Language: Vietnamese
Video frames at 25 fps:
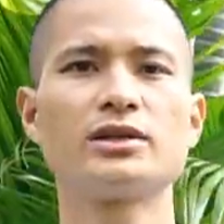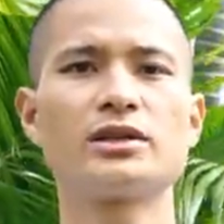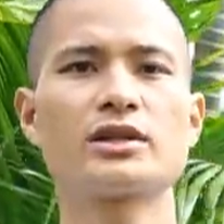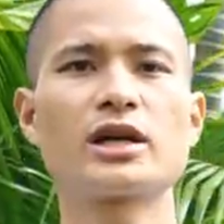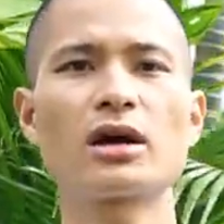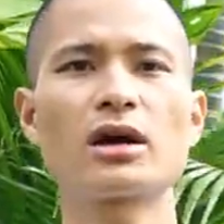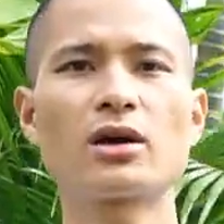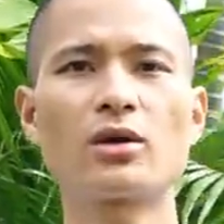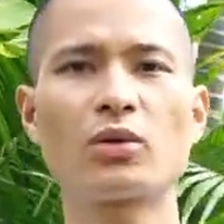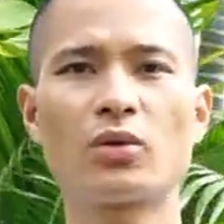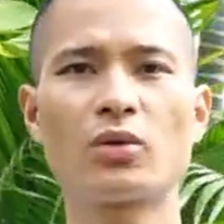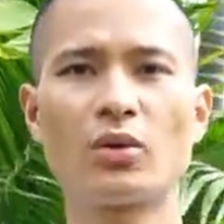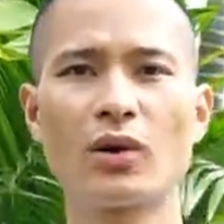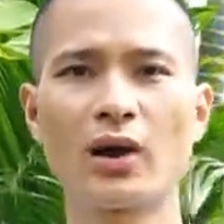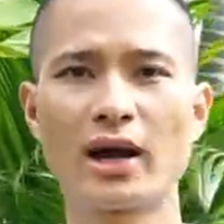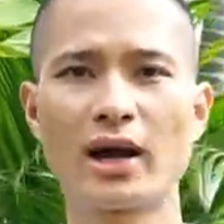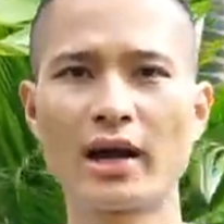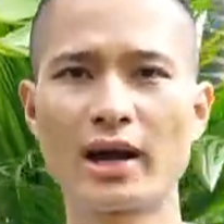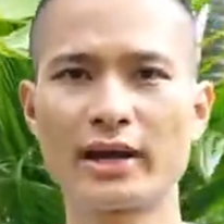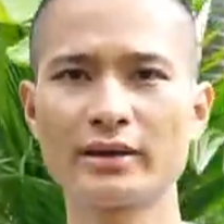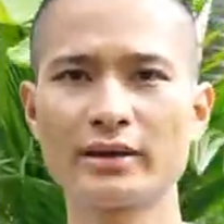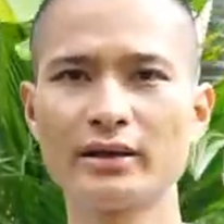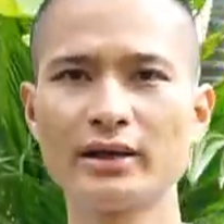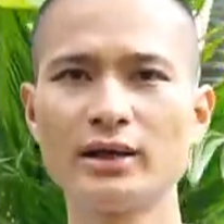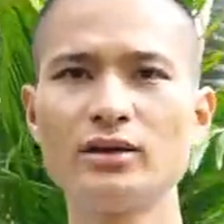chắc khỏe
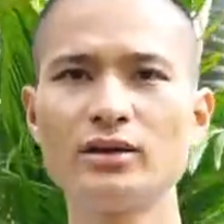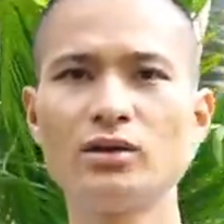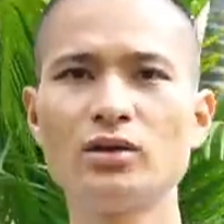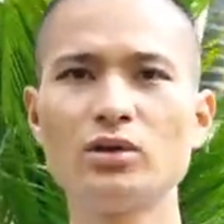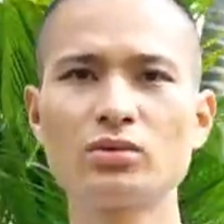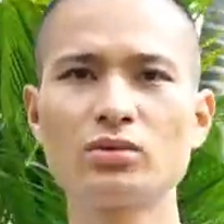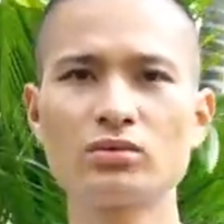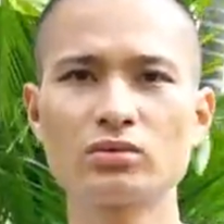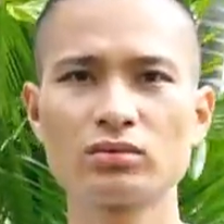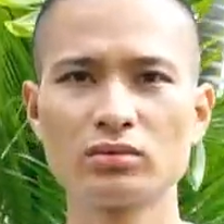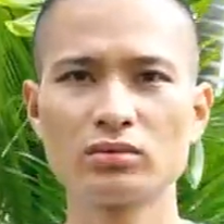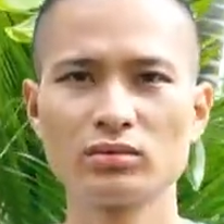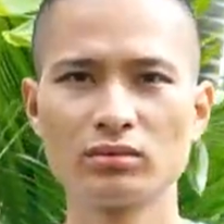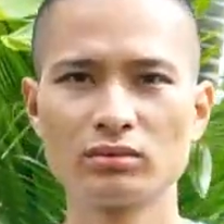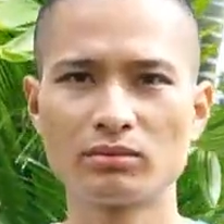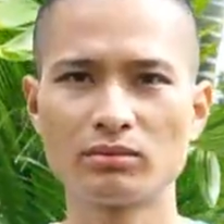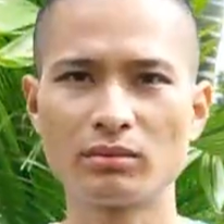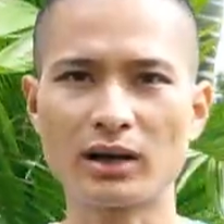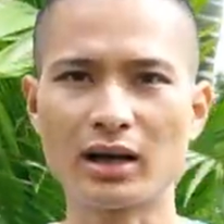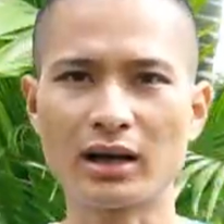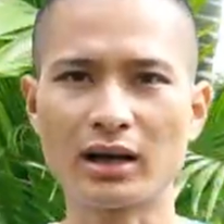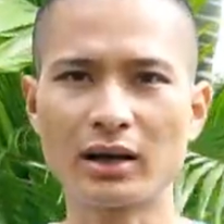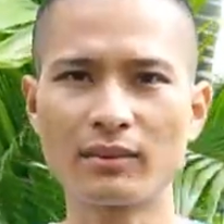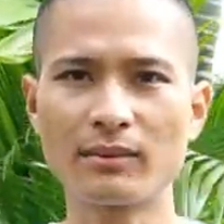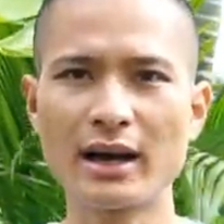đến lúc
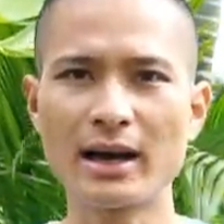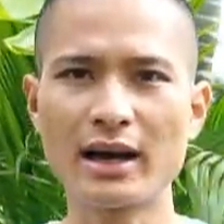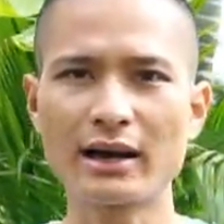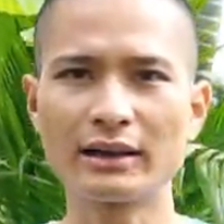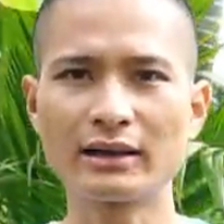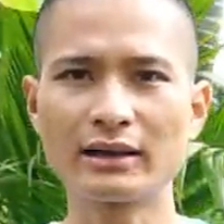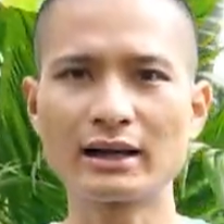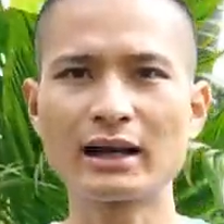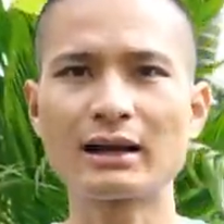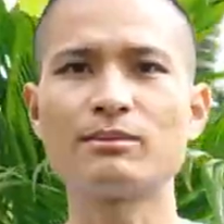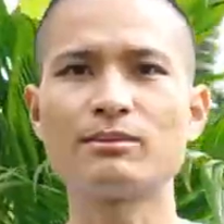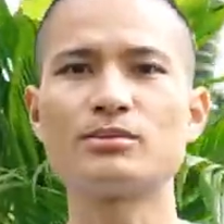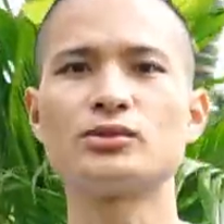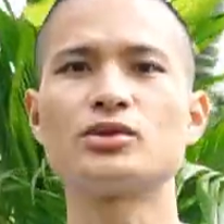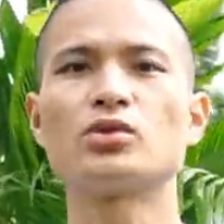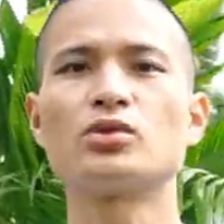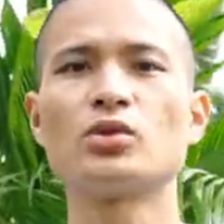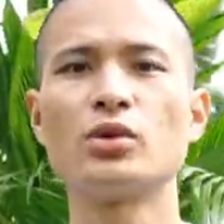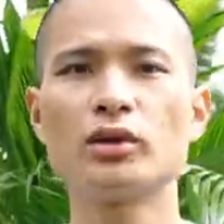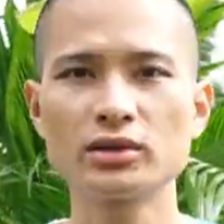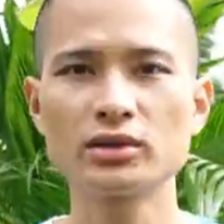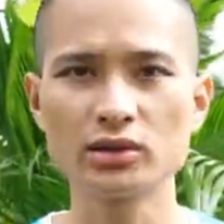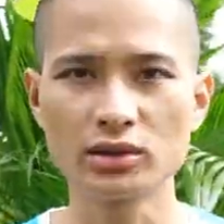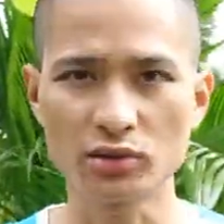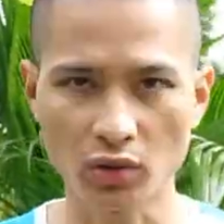mà các bạn nằm
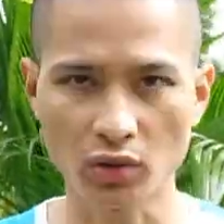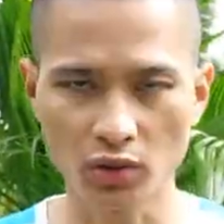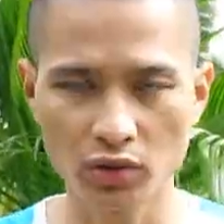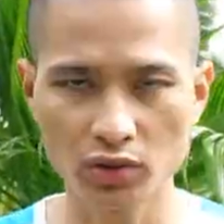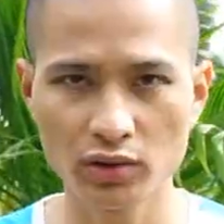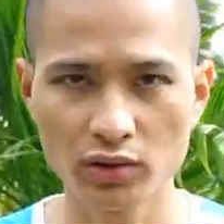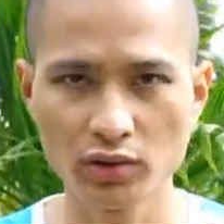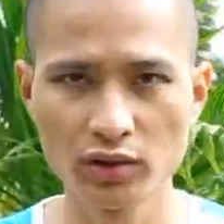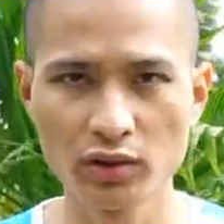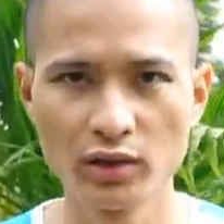xuống thì thôi